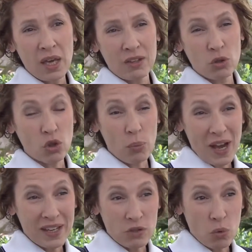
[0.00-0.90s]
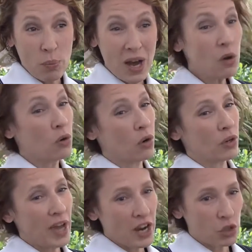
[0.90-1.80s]
D'autre part, qu'ils n'ont pas le
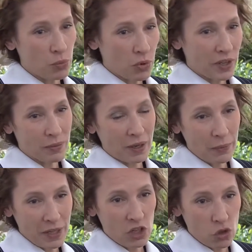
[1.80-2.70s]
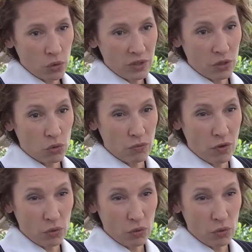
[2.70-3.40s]
langage pour exprimer des choses et que souvent,